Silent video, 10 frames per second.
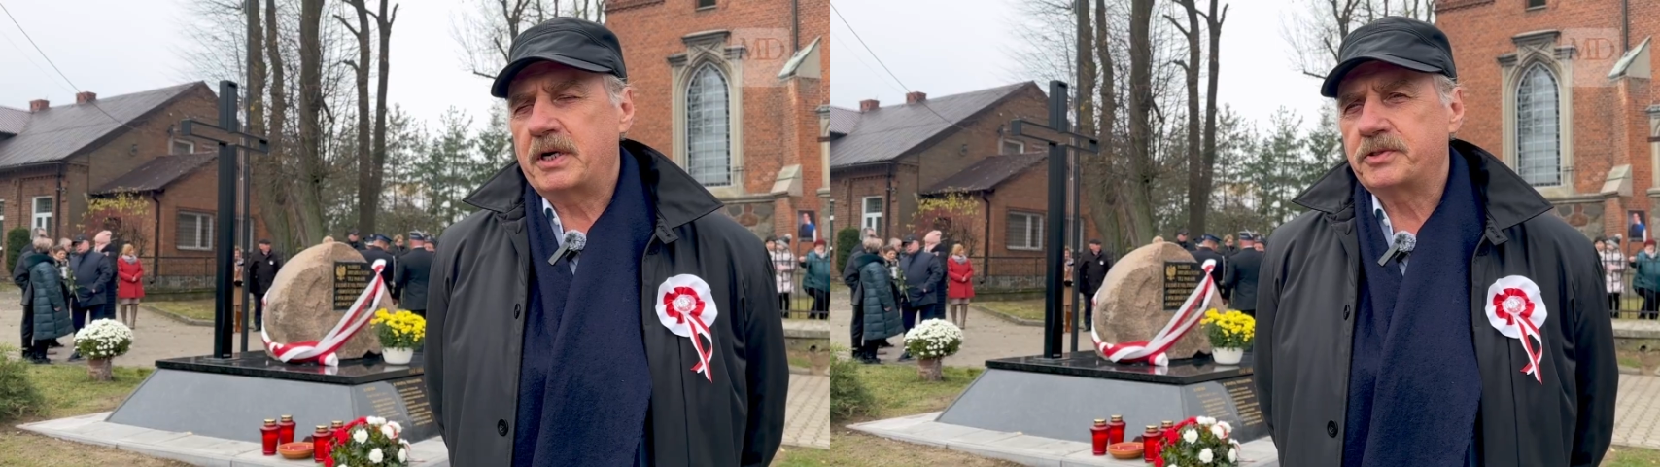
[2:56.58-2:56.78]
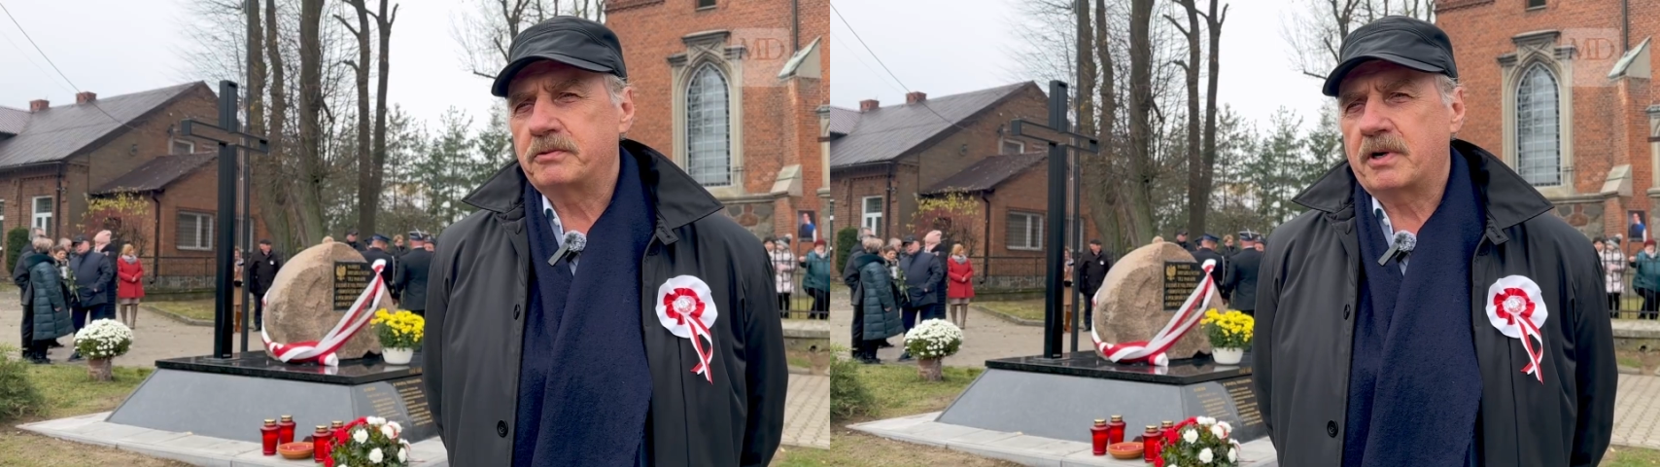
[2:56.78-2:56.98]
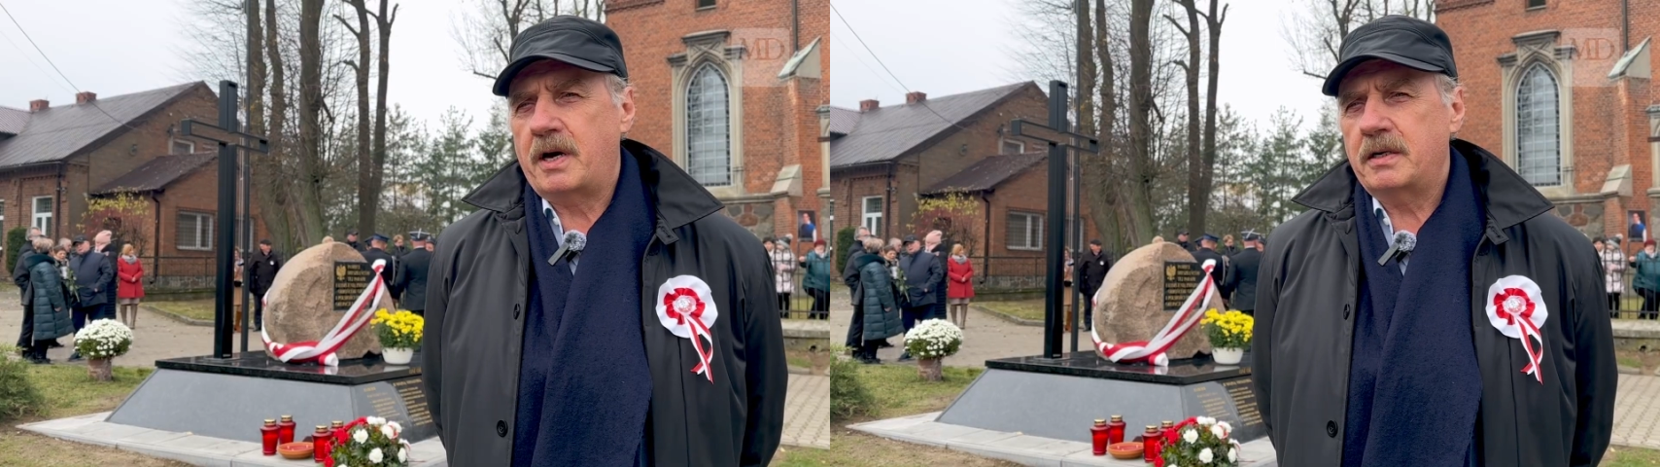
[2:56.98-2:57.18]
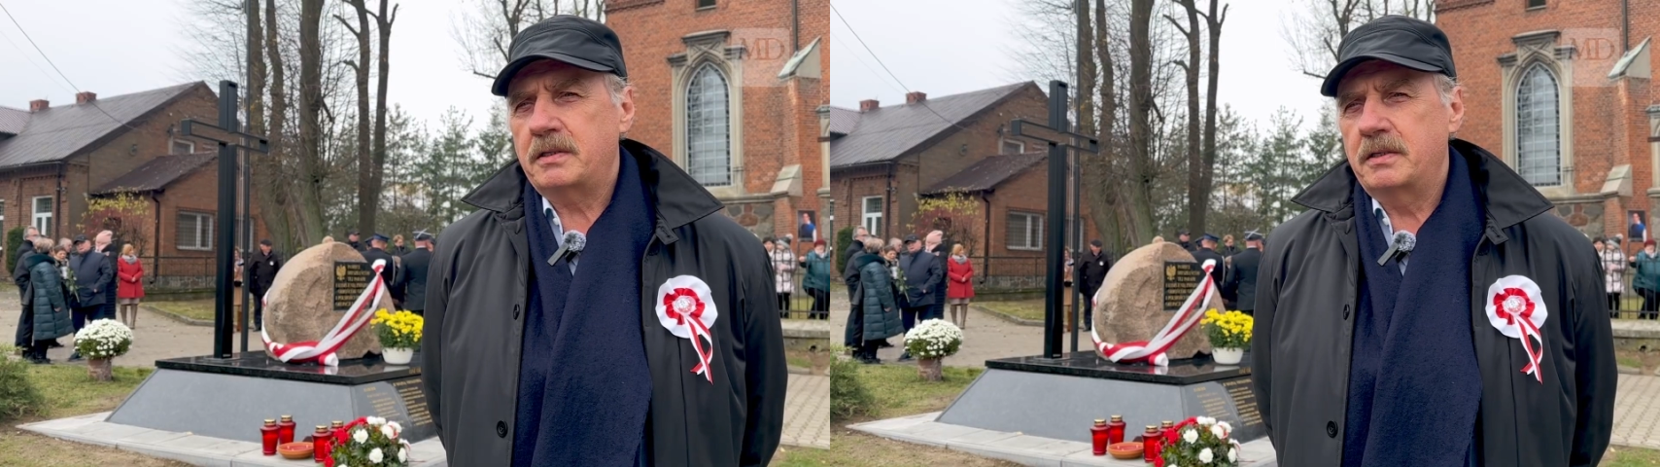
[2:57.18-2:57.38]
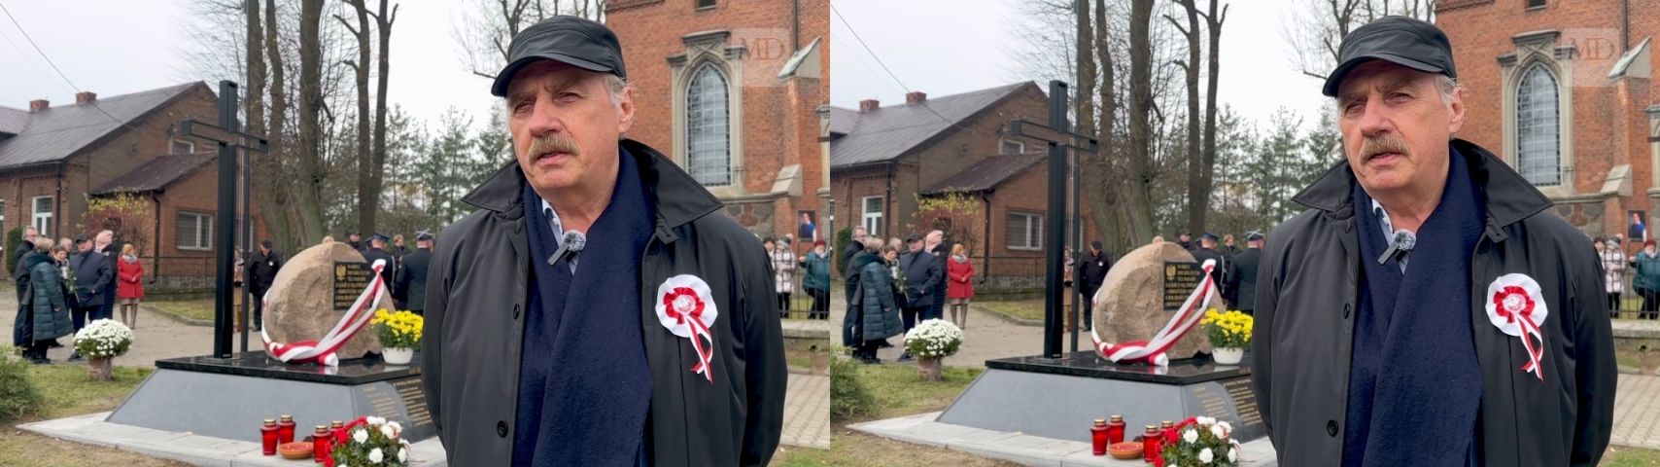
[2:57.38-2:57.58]
i
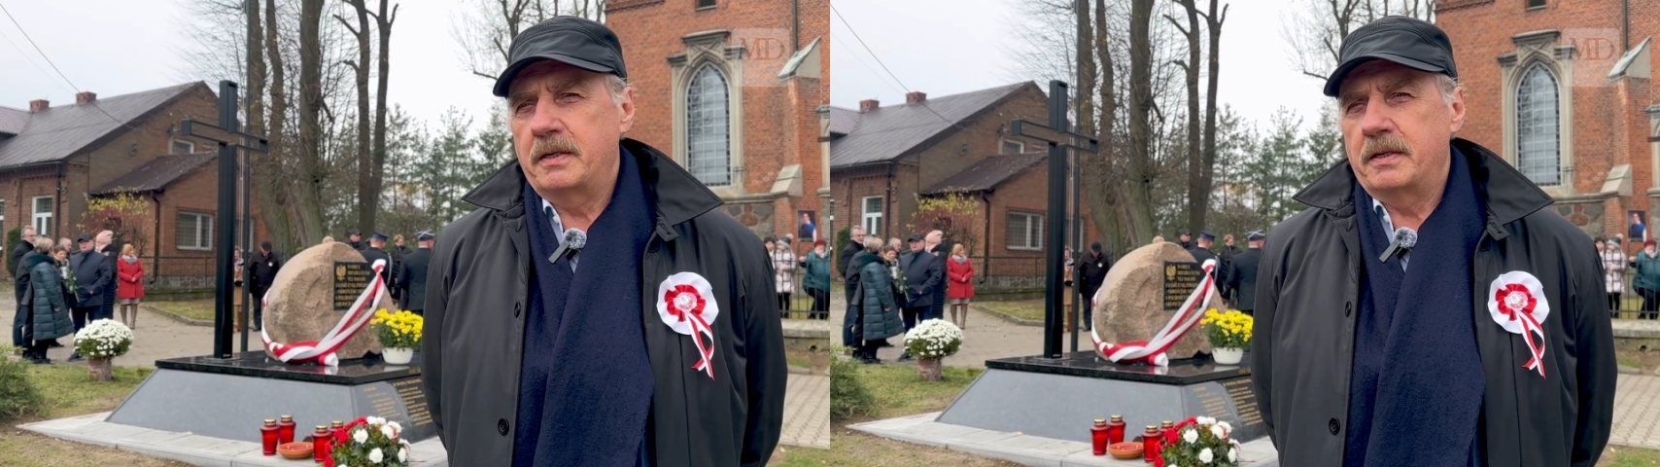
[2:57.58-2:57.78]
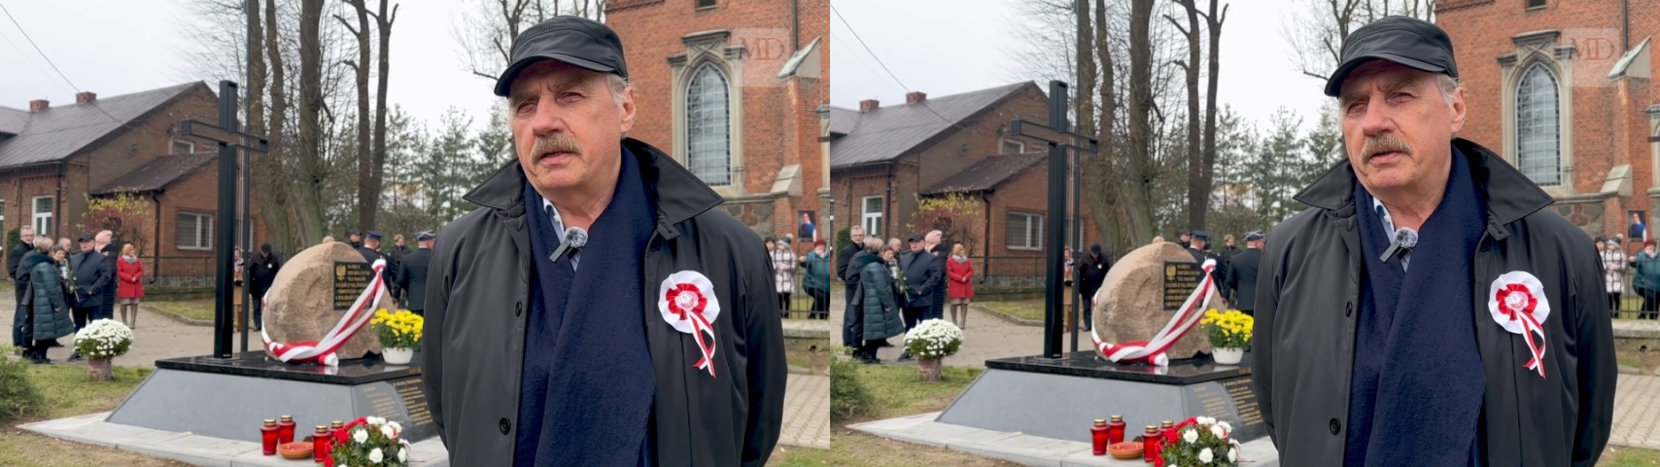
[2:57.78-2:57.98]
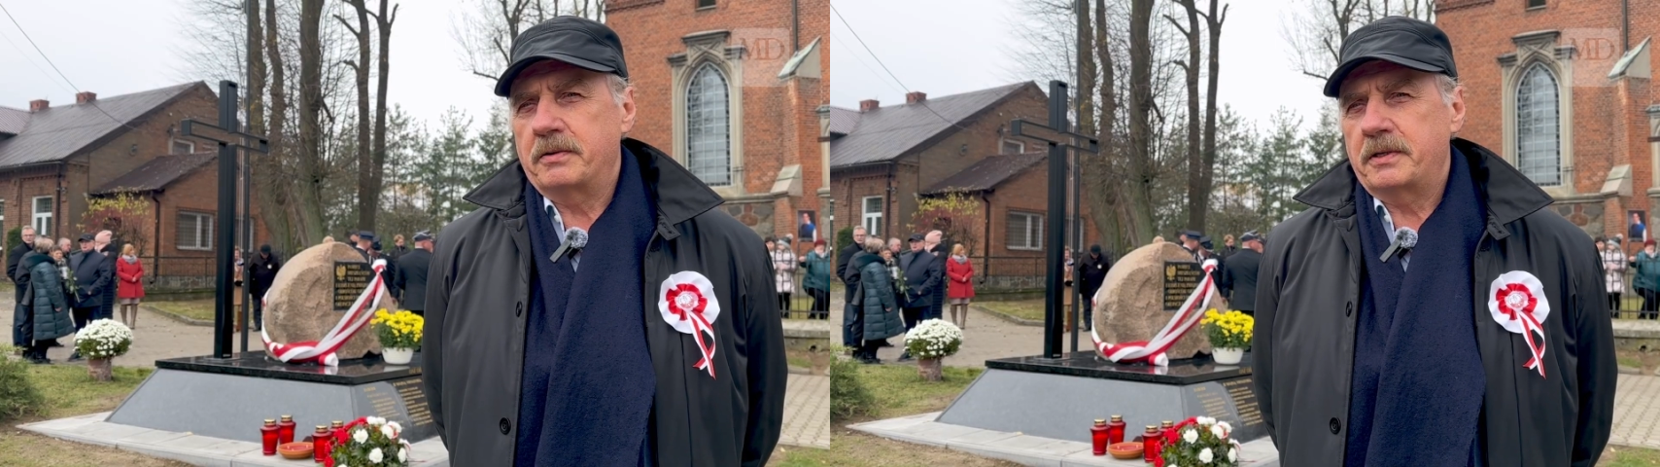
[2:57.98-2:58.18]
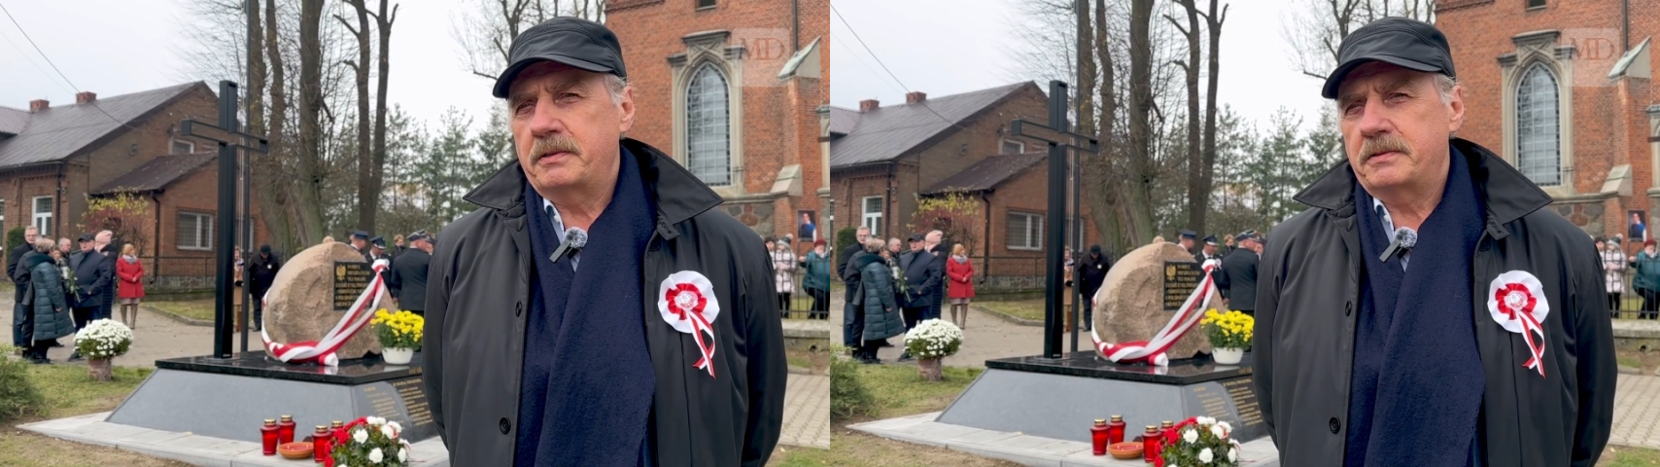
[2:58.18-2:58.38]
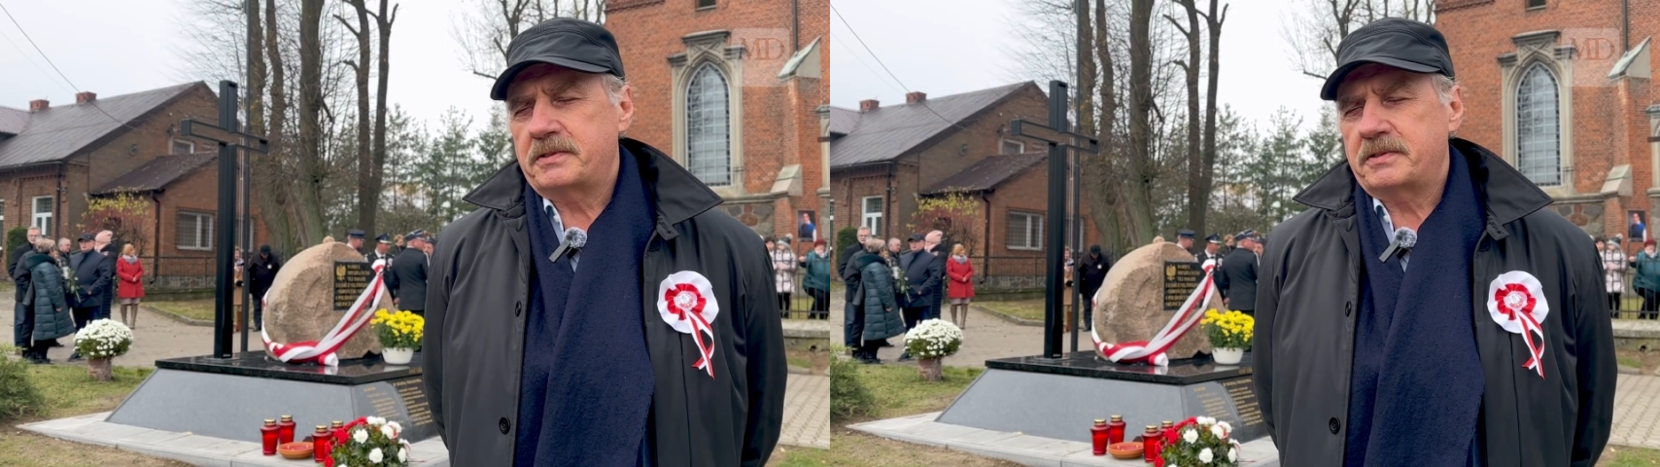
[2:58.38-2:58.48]
Mazurach. No i